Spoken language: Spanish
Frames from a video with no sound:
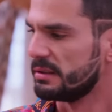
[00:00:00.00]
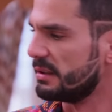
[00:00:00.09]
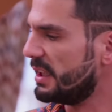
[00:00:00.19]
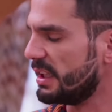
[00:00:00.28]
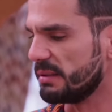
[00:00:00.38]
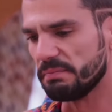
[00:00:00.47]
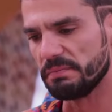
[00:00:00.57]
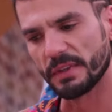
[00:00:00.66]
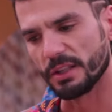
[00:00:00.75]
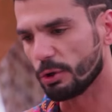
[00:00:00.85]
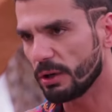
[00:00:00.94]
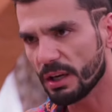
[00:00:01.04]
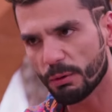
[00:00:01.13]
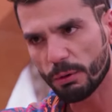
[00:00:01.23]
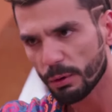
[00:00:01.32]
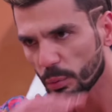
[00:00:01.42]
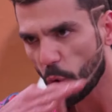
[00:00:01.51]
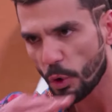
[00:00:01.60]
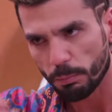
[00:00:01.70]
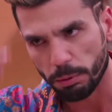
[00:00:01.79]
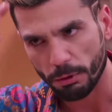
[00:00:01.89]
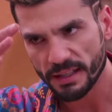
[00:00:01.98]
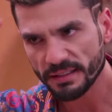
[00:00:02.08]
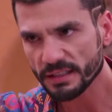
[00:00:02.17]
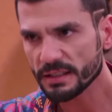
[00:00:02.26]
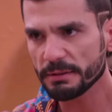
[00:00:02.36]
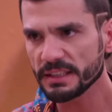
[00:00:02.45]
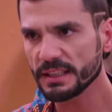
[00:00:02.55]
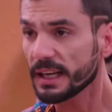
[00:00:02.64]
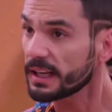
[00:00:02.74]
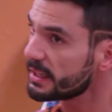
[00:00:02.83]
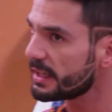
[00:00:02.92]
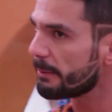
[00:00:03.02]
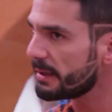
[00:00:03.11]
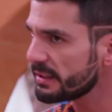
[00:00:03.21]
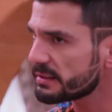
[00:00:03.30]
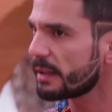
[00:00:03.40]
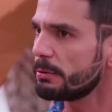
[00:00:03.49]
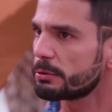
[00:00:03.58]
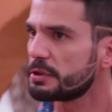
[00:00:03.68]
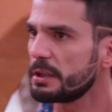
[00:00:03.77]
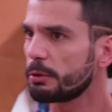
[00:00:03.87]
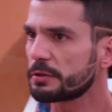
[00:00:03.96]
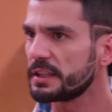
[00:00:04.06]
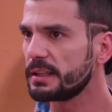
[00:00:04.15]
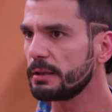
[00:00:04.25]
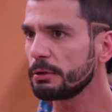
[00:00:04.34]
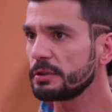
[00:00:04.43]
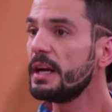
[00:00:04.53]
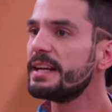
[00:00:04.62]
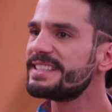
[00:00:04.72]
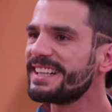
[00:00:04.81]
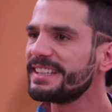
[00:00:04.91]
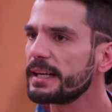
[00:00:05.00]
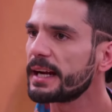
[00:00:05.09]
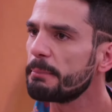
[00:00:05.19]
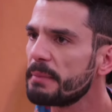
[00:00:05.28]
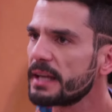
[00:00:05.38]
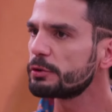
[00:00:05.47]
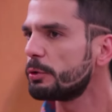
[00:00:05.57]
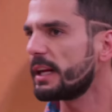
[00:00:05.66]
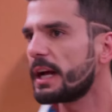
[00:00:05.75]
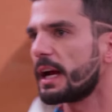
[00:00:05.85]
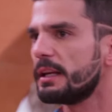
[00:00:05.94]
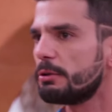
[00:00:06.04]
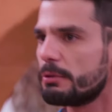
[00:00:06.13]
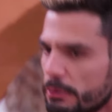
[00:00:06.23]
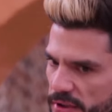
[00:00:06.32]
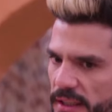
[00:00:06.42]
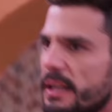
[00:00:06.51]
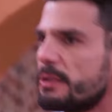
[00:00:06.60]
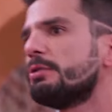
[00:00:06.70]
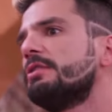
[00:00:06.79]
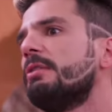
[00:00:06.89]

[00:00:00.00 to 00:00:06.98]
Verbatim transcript: Mire, yo le juro por esta chefecita que de haber estado en sus cinco sentidos, Chente jamás hubiera caído en los encantos de